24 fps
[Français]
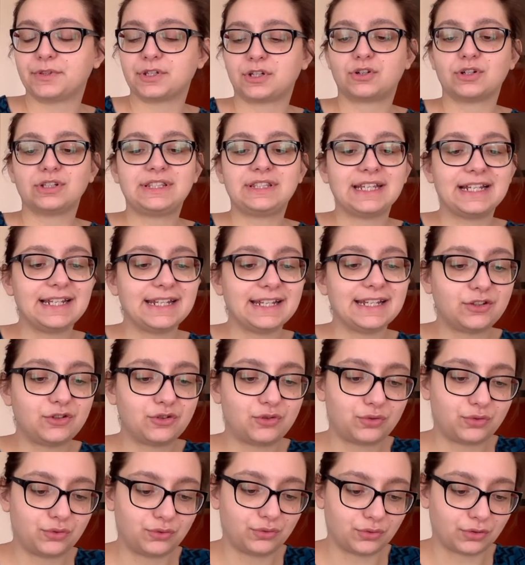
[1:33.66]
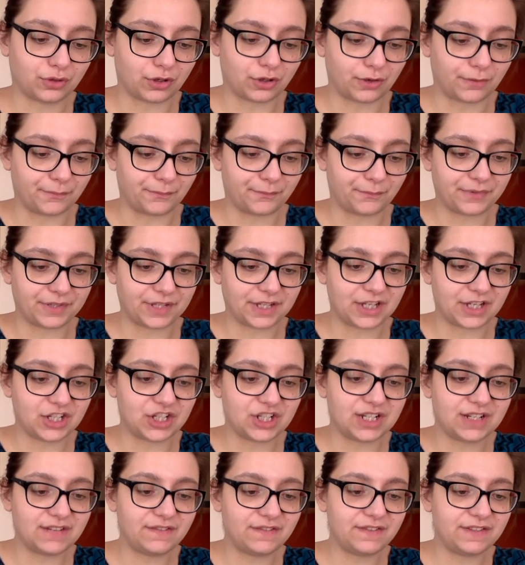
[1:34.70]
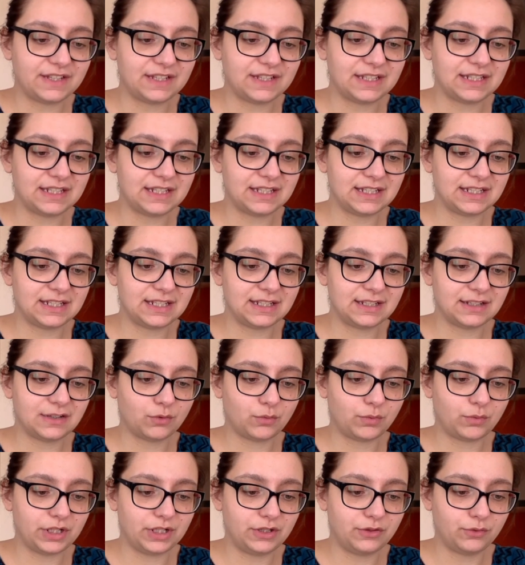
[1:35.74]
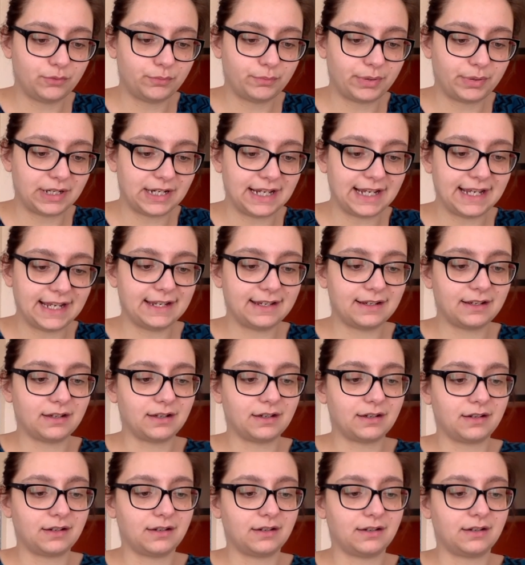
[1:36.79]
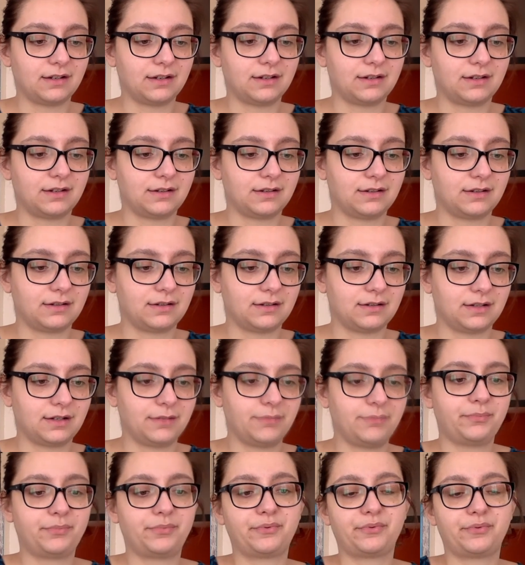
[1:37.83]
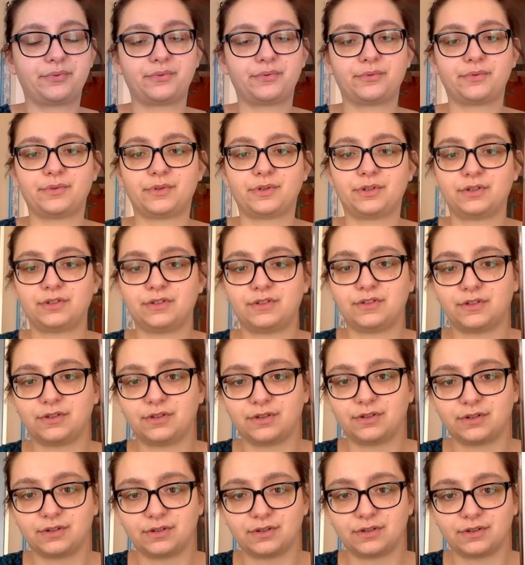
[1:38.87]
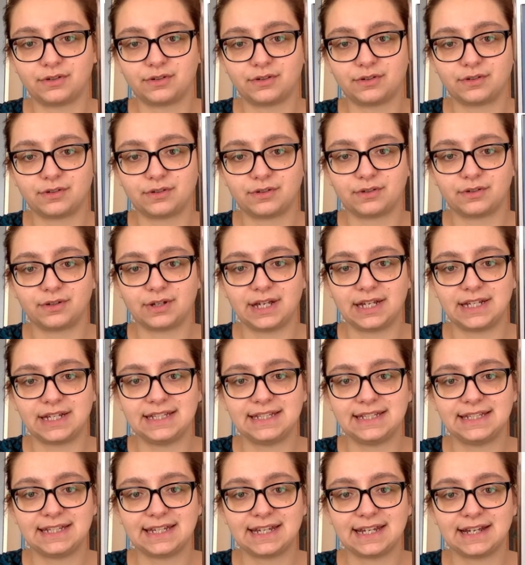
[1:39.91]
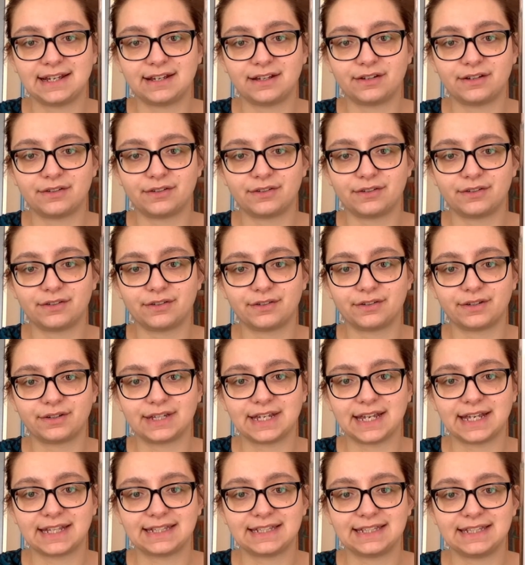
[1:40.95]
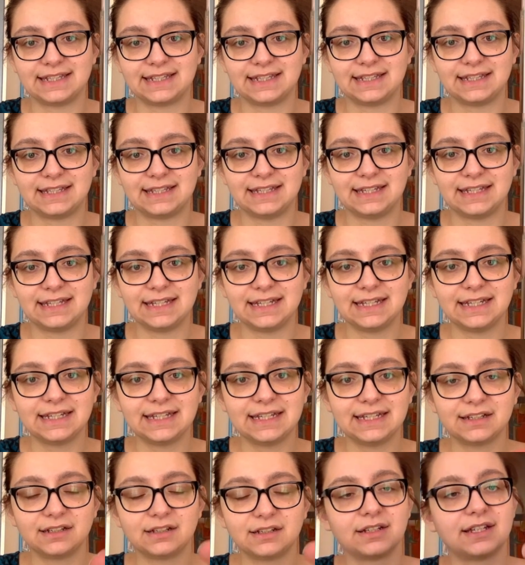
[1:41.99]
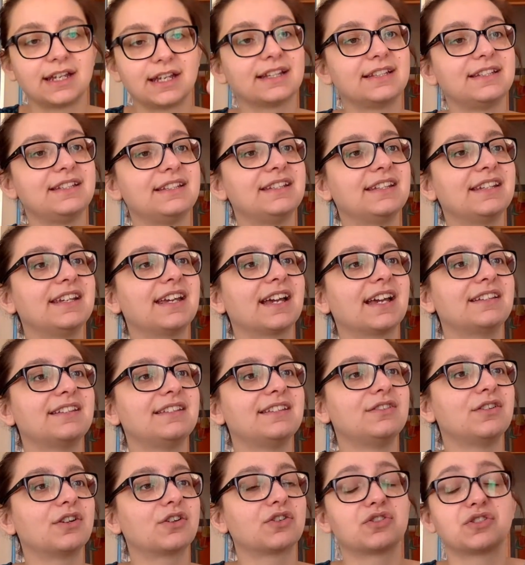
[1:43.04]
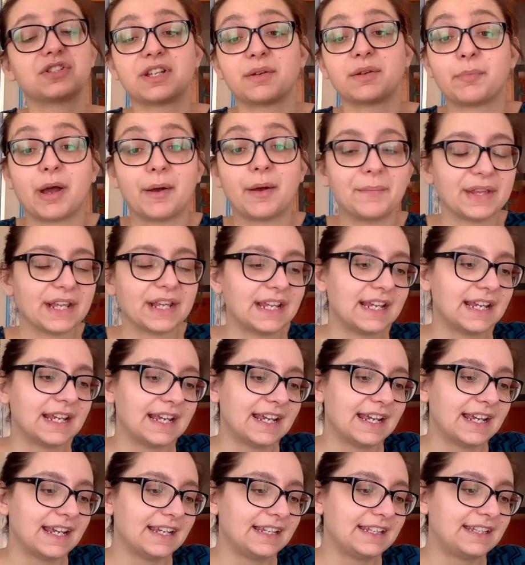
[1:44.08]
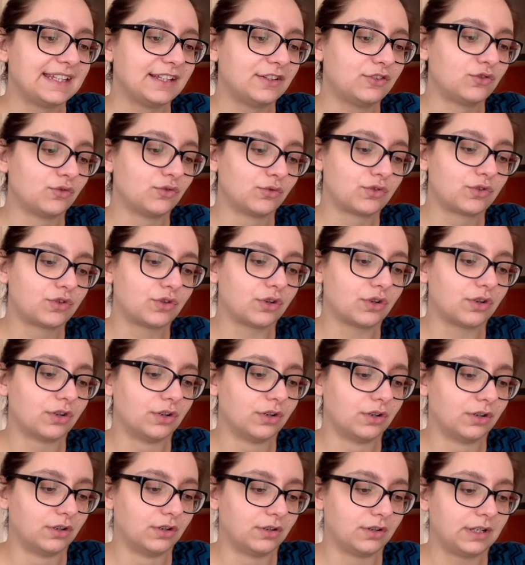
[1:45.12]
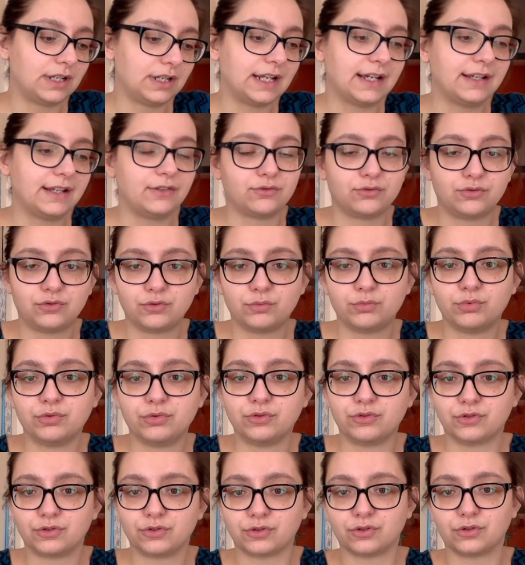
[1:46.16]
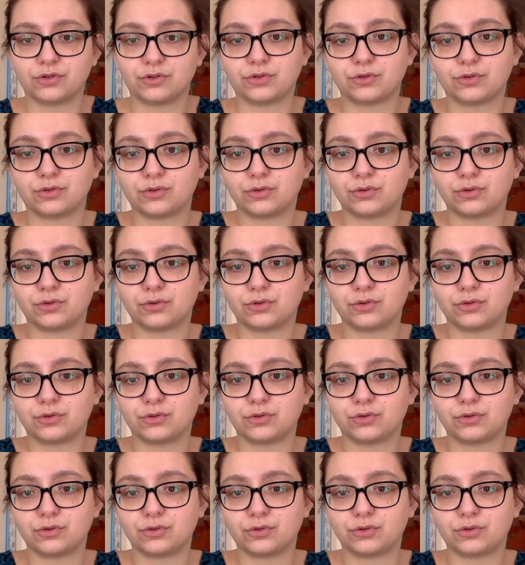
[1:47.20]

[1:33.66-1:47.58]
côté lecture, j'ai fini Will You Play de Alicia Gardinier. Gardiner, Gardinière, je sais pas, qui est donc euh, la youtubeuse euh,